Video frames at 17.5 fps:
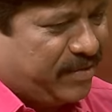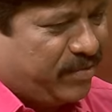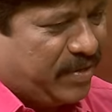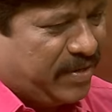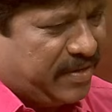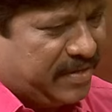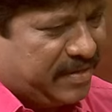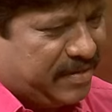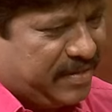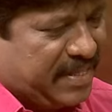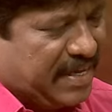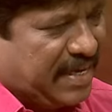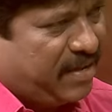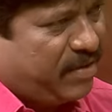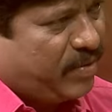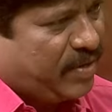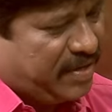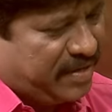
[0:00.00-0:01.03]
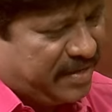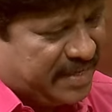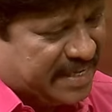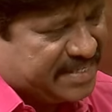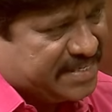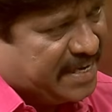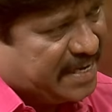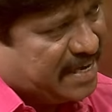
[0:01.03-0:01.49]
ஒரு இதில் ஒரு
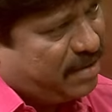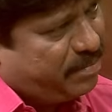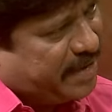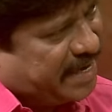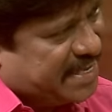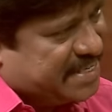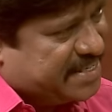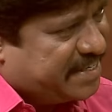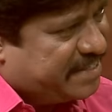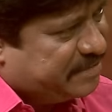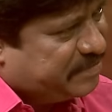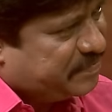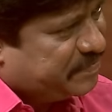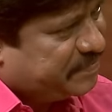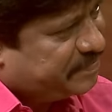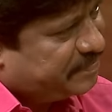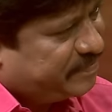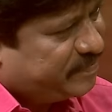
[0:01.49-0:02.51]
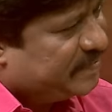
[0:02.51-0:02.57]
எஸ்டேட்டில் மேனேஜர் சரி